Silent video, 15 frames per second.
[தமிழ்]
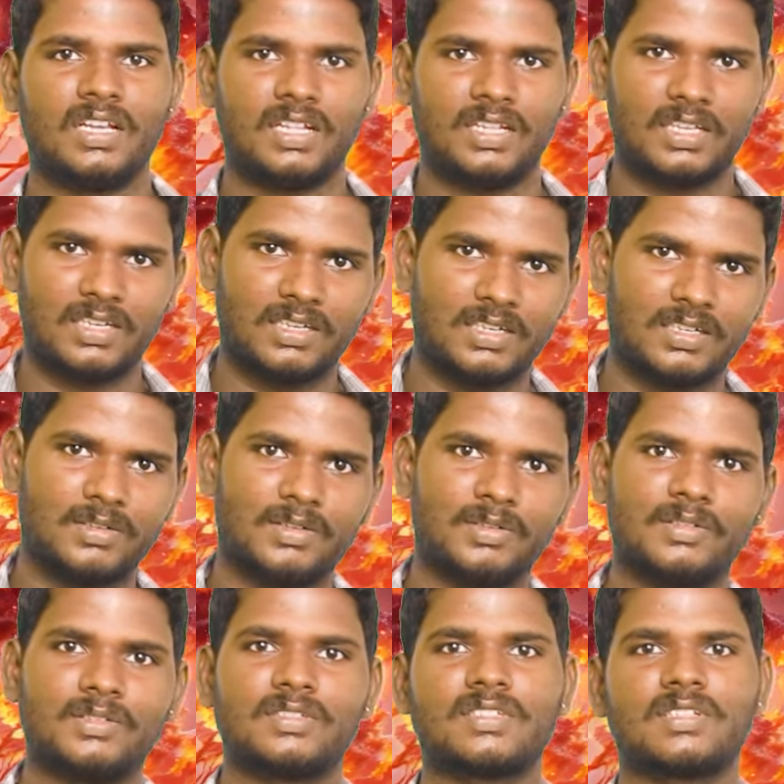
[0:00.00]
அந்த
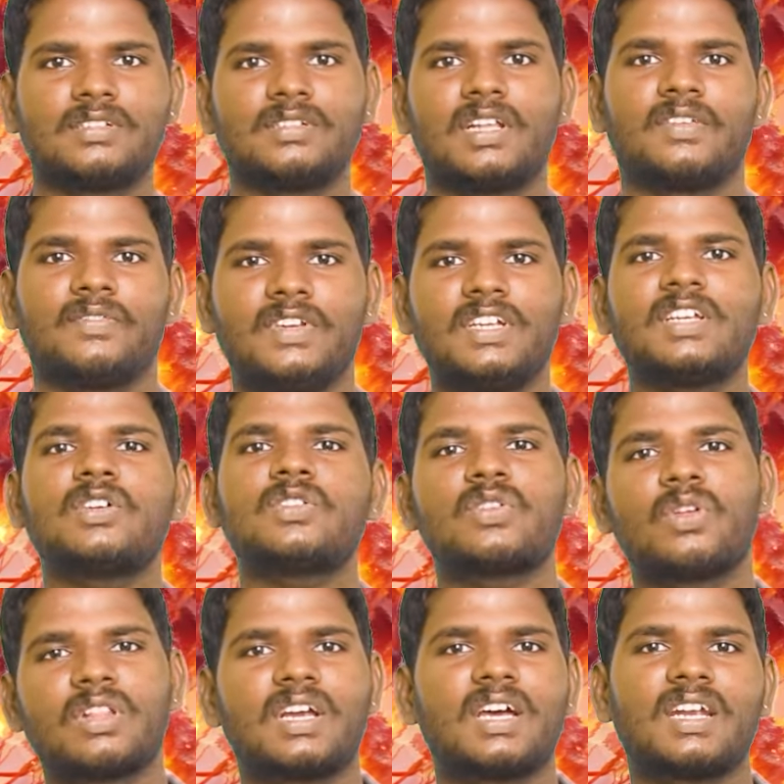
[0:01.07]
அந்த வீட்டுக்கு
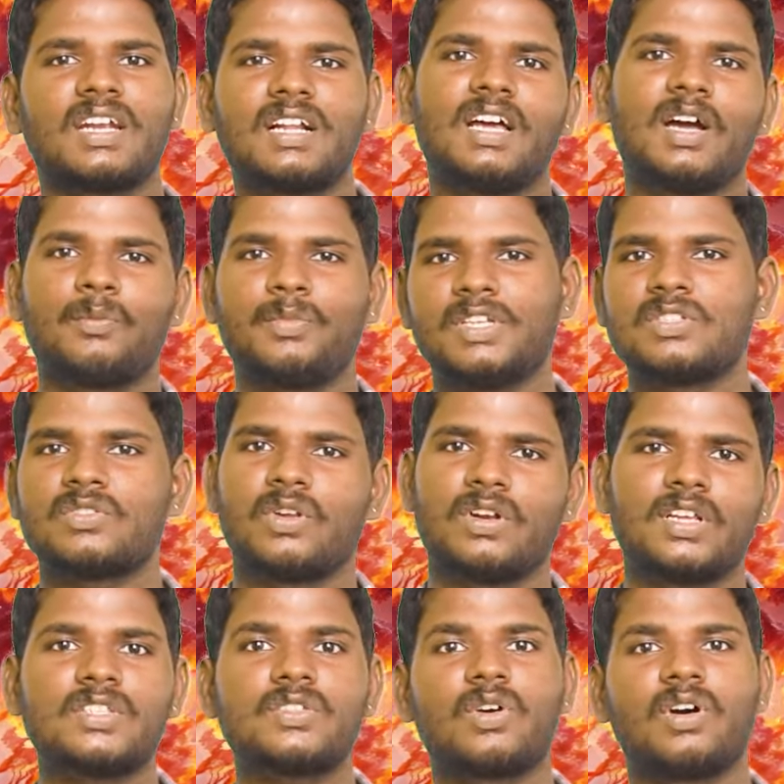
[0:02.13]
சொந்தக்காரர்கள் அப்படின்னு
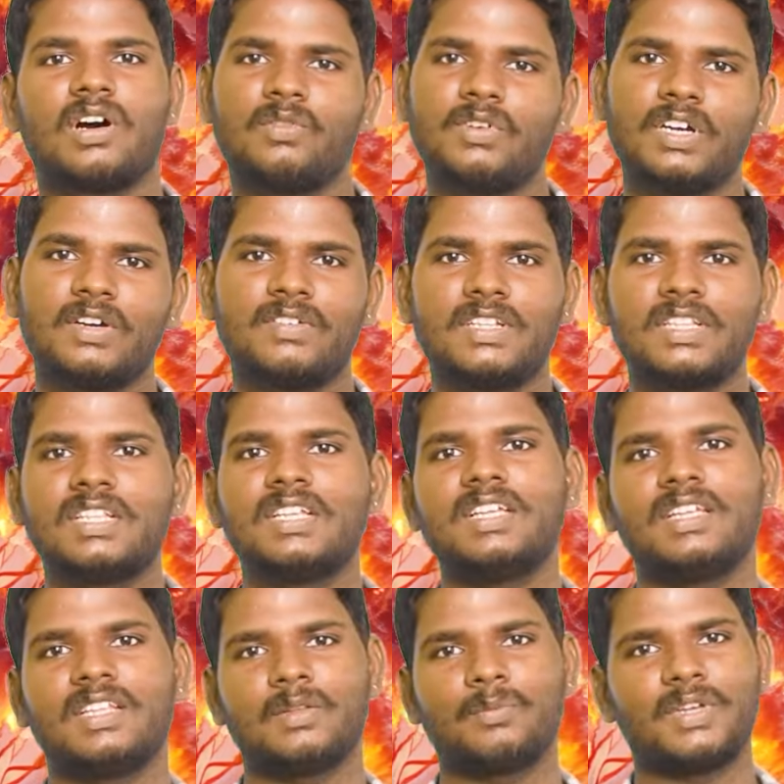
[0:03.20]
சொல்லலாம் ஸோ அவங்க வந்து
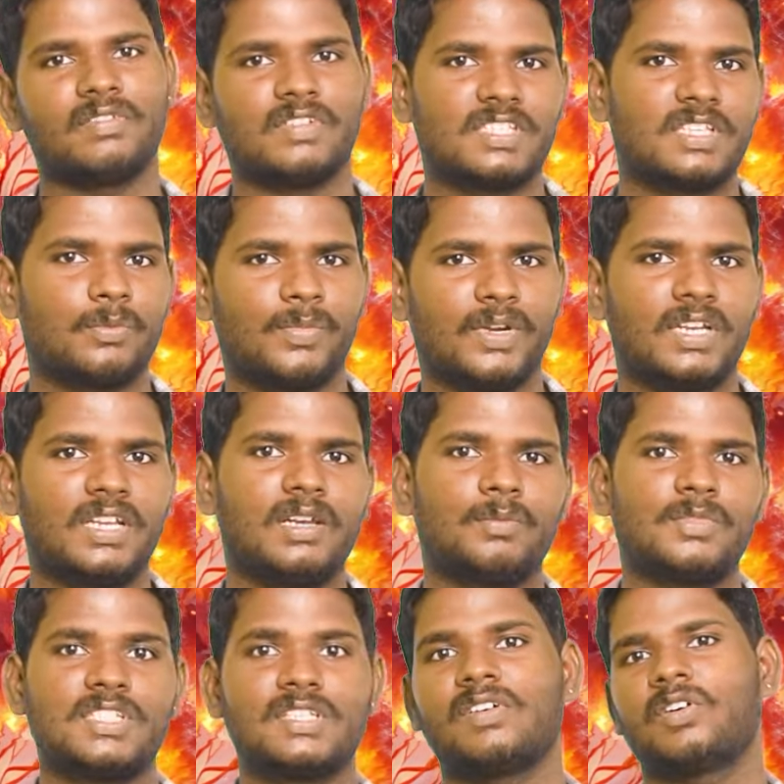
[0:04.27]
இந்த மாதிரி விசிட் பண்ணி
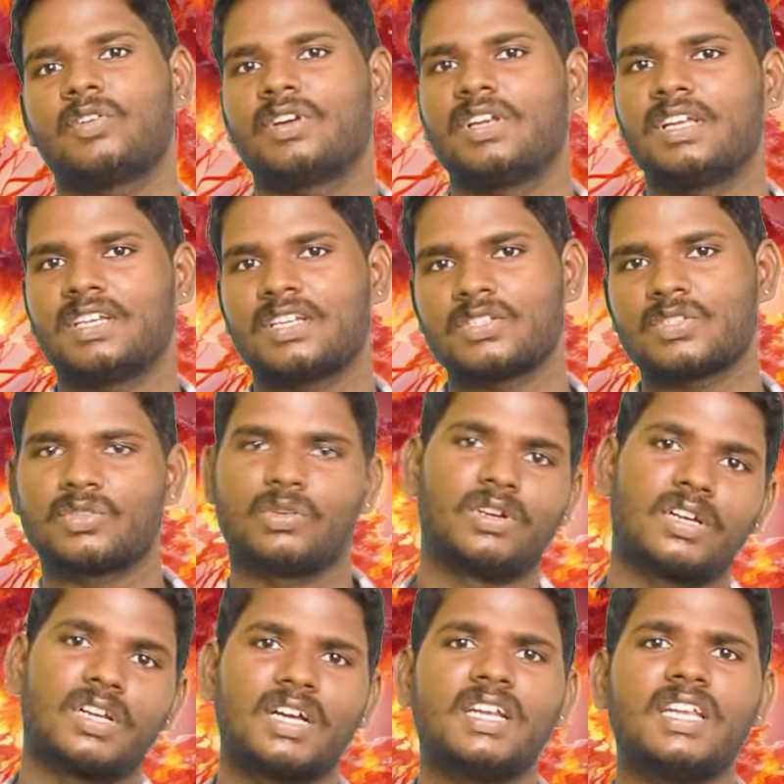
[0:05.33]
நம்ம ஜீவா அவர்கள்கிட்ட
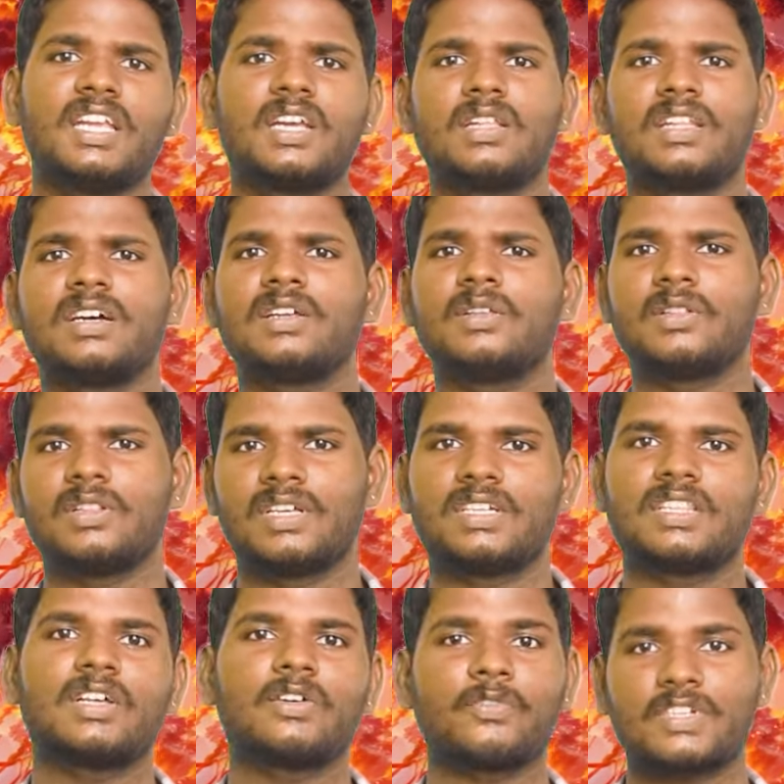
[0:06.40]
சொல்கிறாங்க நீங்கள் தான் இந்த
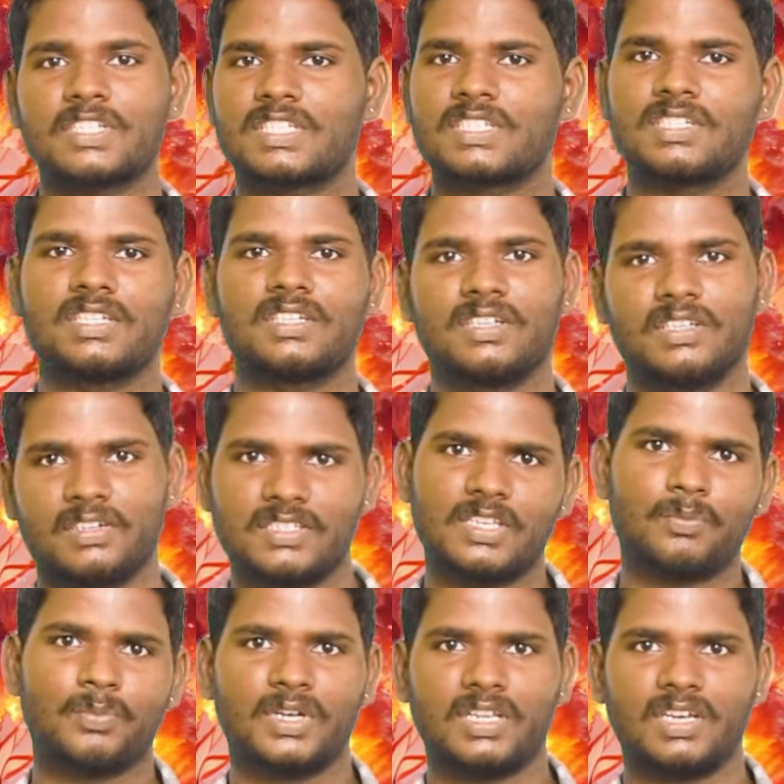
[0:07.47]
இடத்துக்கு ஃபஸ்ட்டு
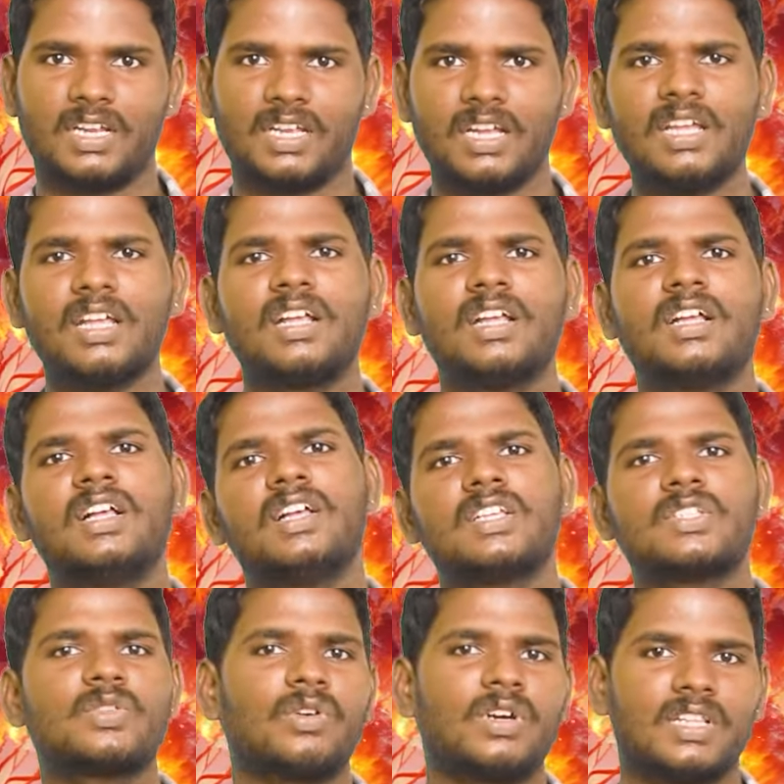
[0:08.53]
விசிட் பண்ணியிருக்கீங்க
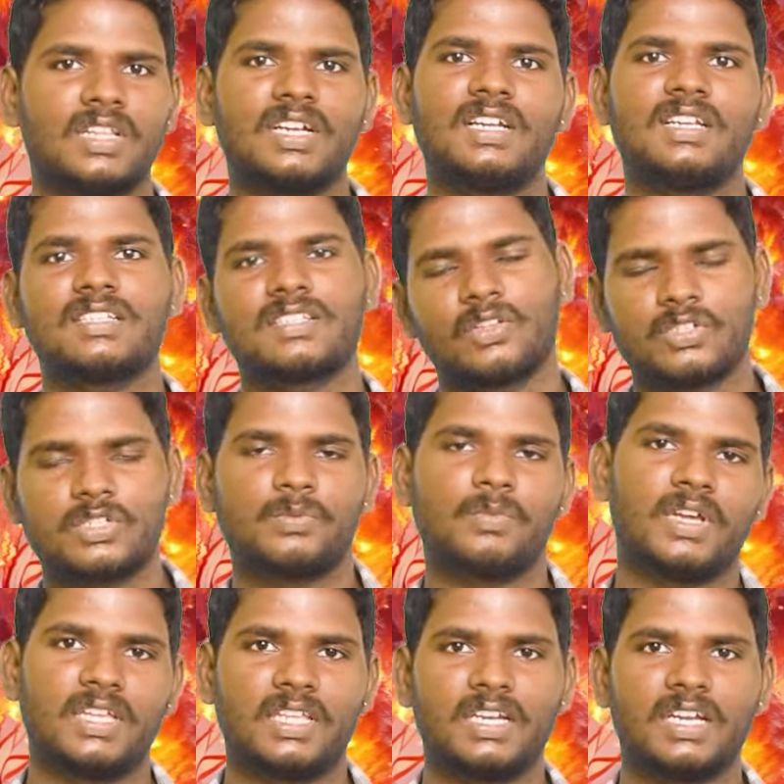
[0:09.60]
ஸோ அதனால்
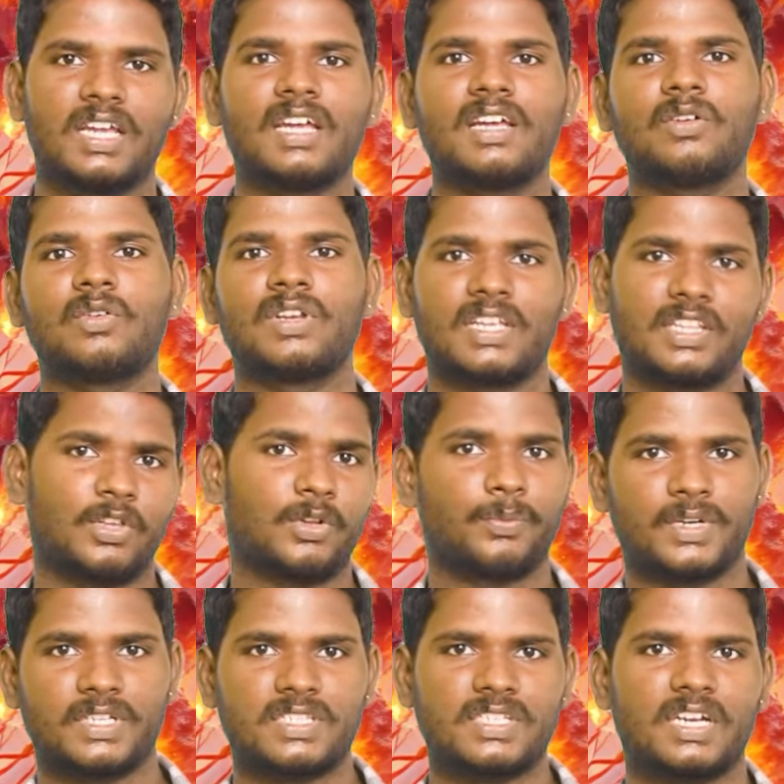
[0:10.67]
சந்தோஷமாக இருங்க உங்களுக்கு ஏதாவது ஒரு
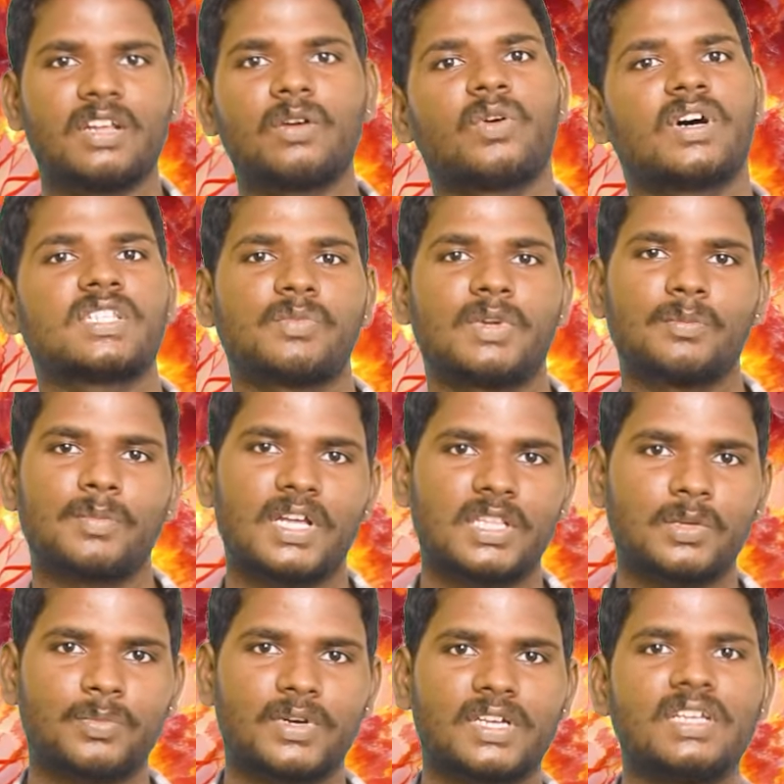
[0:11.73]
பிரச்சனைனா வாட்ச்மேன்
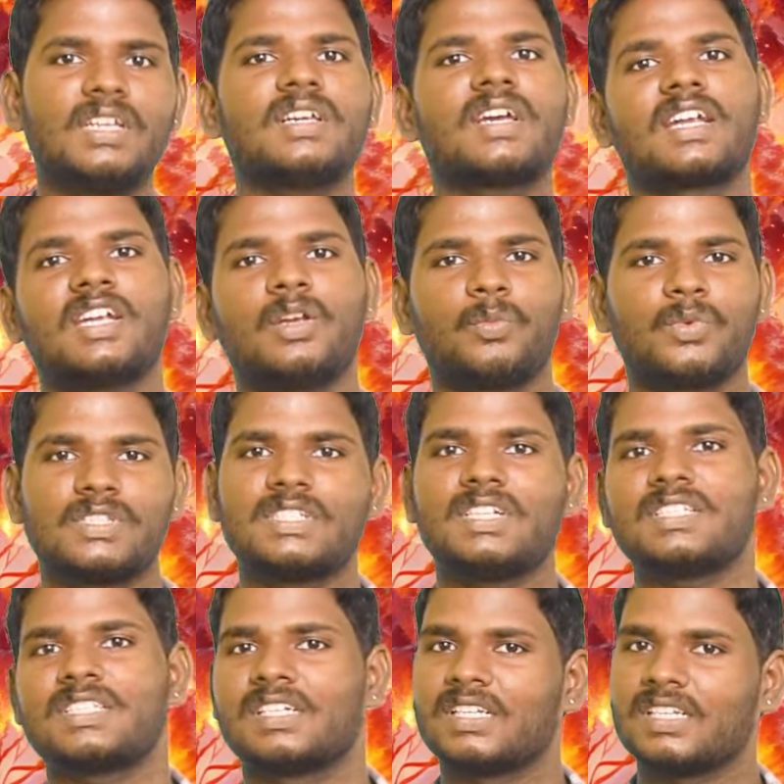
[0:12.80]
பார்த்துப்பாரு கரண்ட்
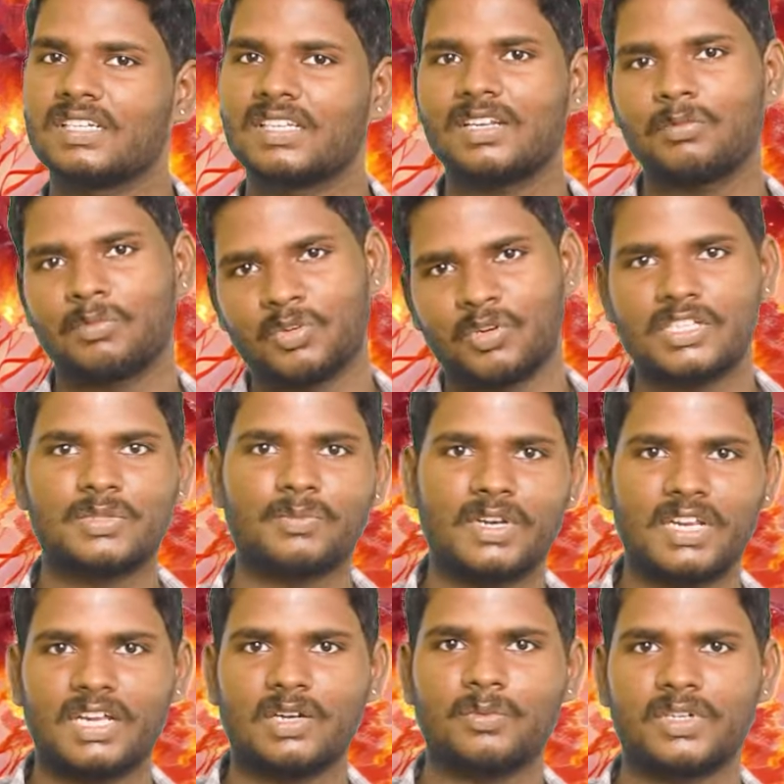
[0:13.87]
போச்சுன்னா ஜென்ரேட்டர் நம்ம
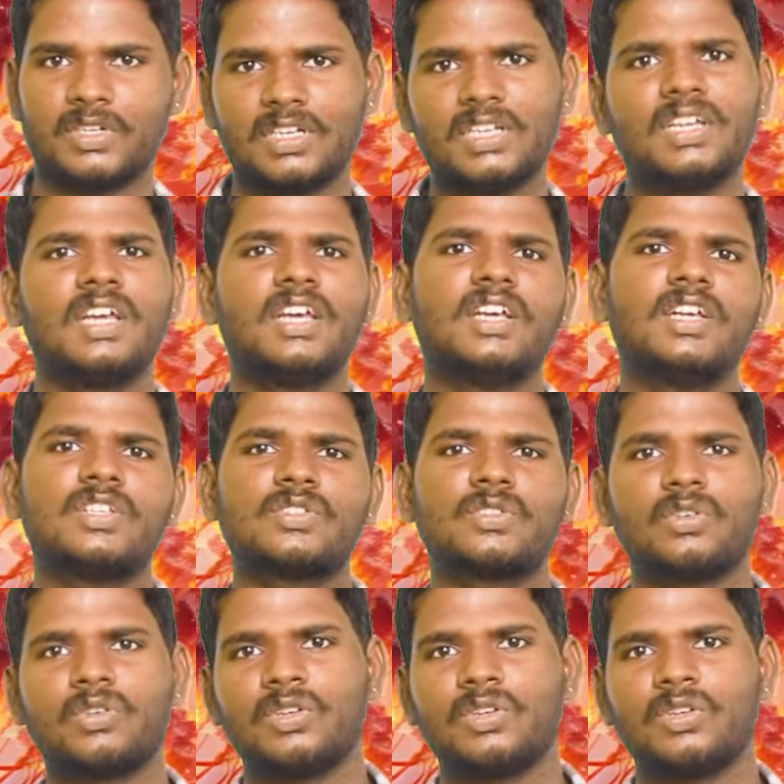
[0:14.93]
வாட்ச்மேன் ஆன் பண்ணுற ஸோ